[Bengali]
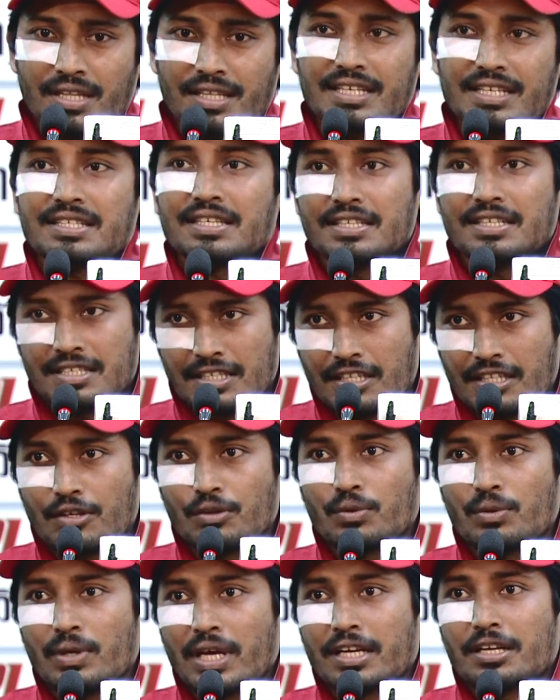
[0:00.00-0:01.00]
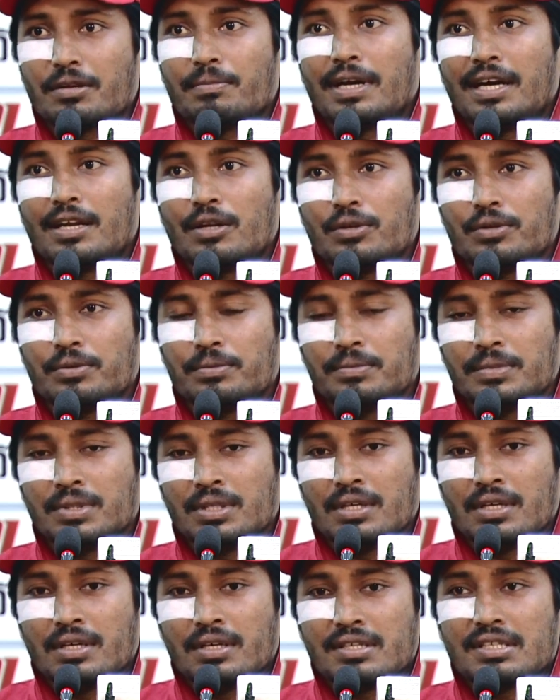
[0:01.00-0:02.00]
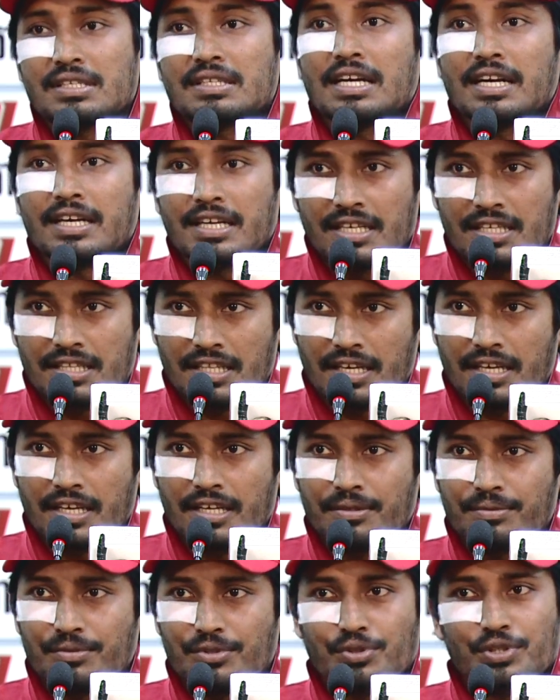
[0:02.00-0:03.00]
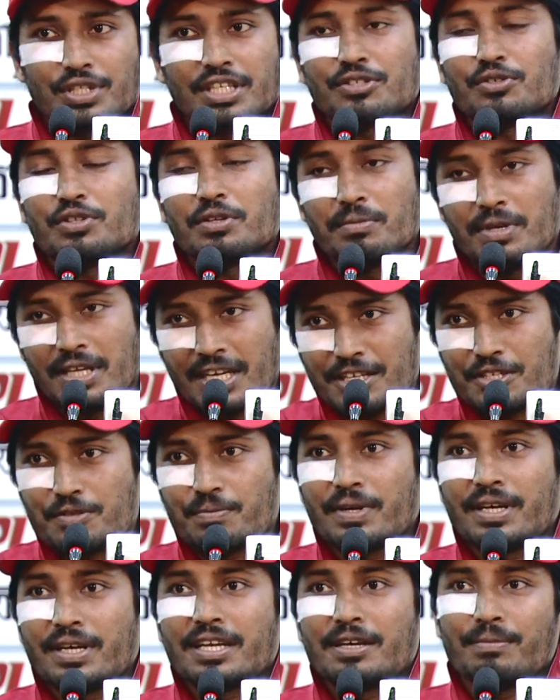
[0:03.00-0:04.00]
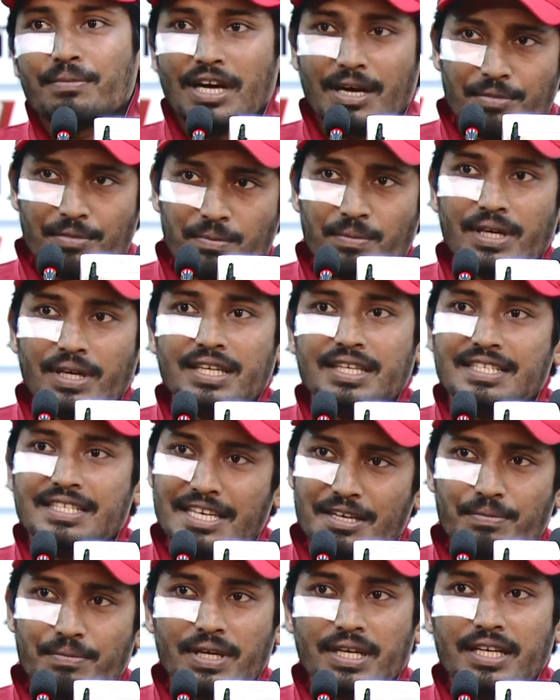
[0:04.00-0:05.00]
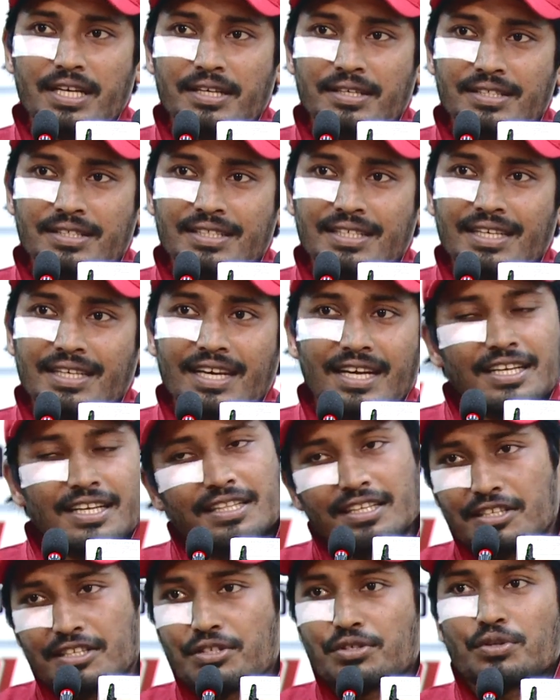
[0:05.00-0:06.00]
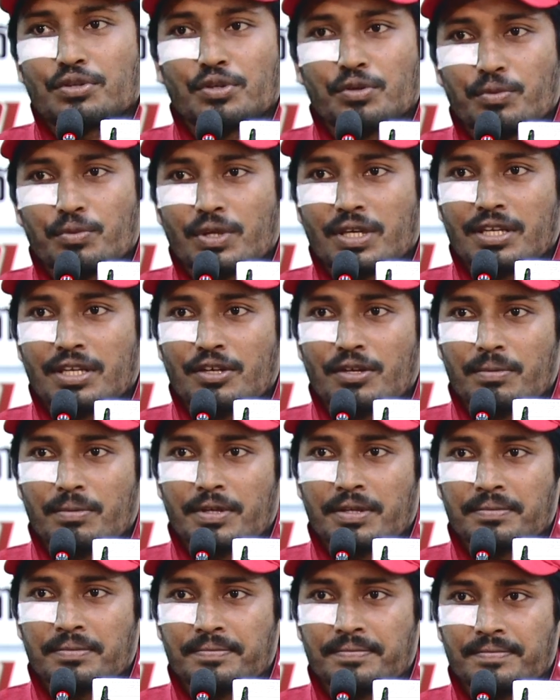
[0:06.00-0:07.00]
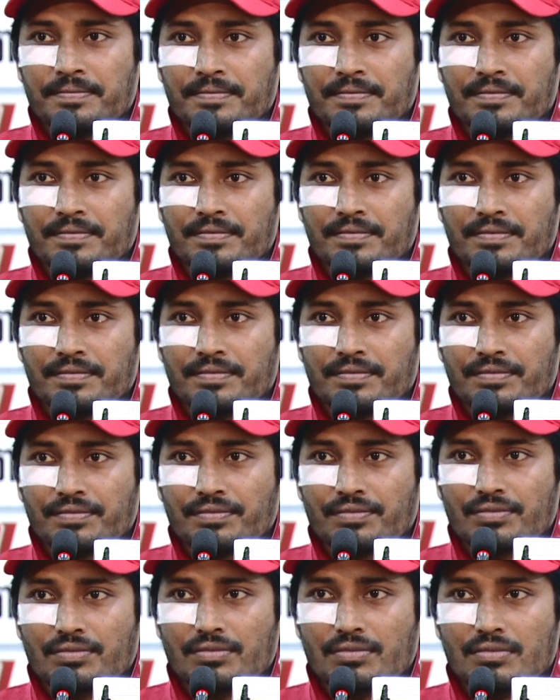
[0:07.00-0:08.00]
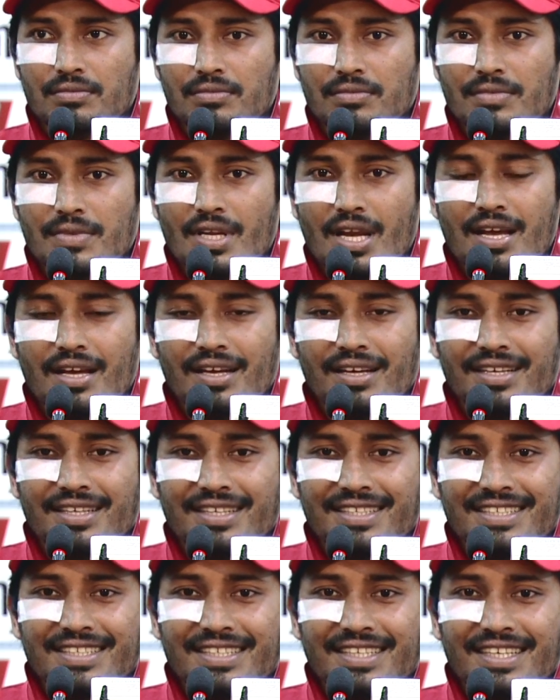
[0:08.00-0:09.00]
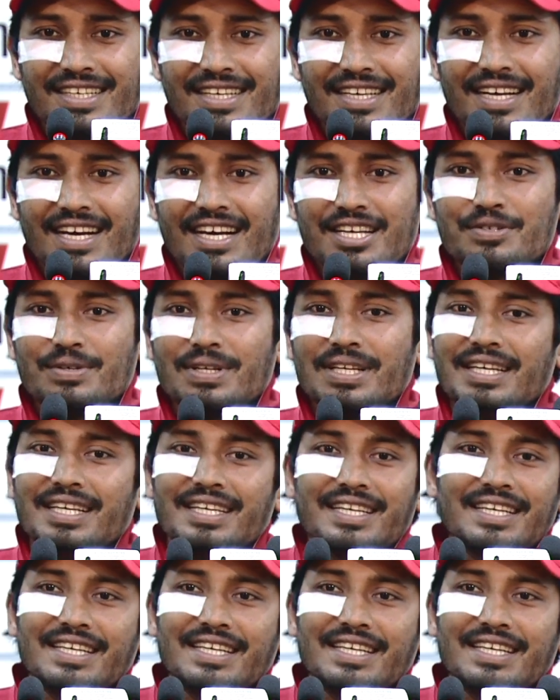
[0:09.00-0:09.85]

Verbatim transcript: দেশকে জেতানো একটা ভালো স্টার্টিং দেয়া সেটা যদি মিরাজ পারে বা আমি পারি যেই পারে এটা দেশের জন্য উপকারী হবে মানে আসলে